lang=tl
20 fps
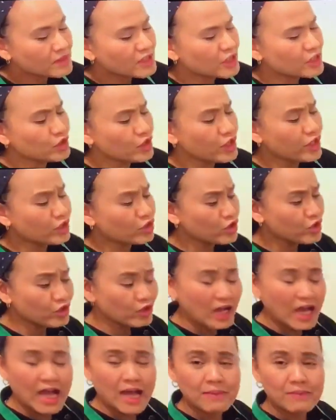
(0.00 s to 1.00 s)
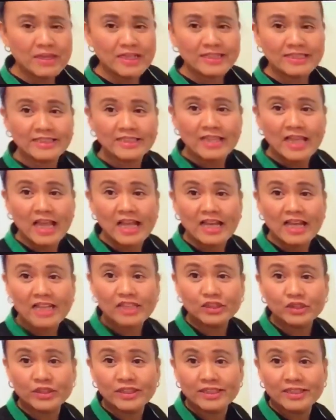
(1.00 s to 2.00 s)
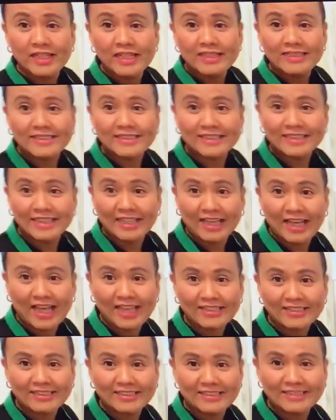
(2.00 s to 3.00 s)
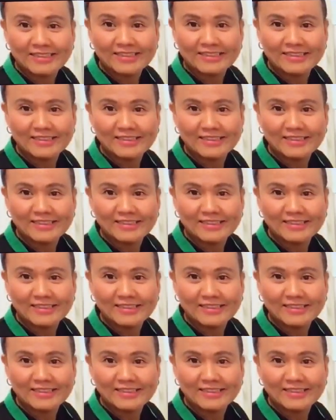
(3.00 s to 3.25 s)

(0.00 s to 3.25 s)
So ito yung aming electric skillet.